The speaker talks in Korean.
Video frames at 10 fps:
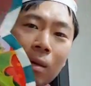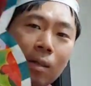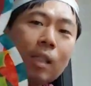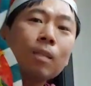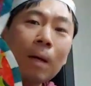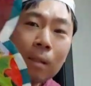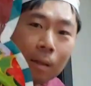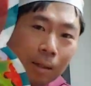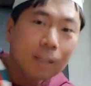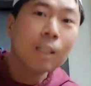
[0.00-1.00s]

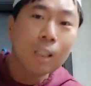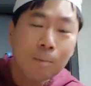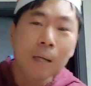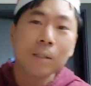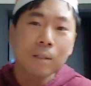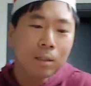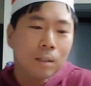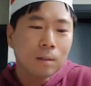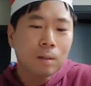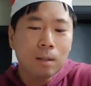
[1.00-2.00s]
크리스마,
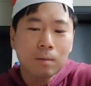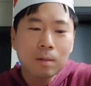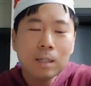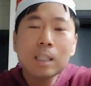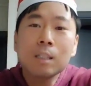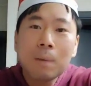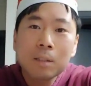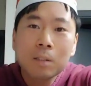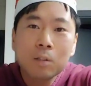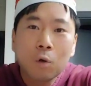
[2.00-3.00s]
크리스마스,
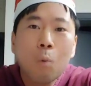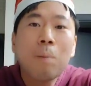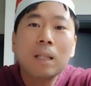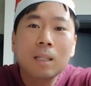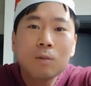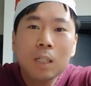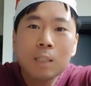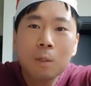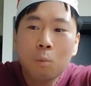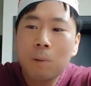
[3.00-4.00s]
크리스마스, 저 홈파티.
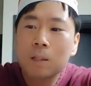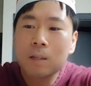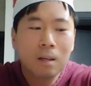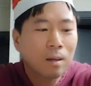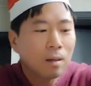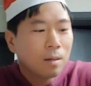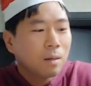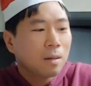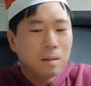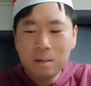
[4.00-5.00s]
크리스마스 홈파티.
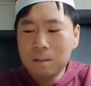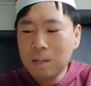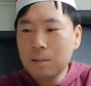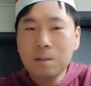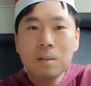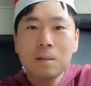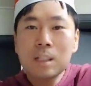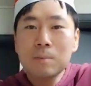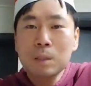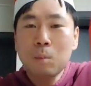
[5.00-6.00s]
짠,
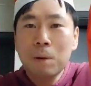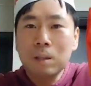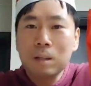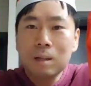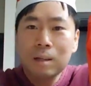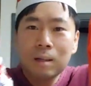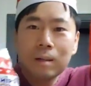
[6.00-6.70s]
크리스마스 홈파티.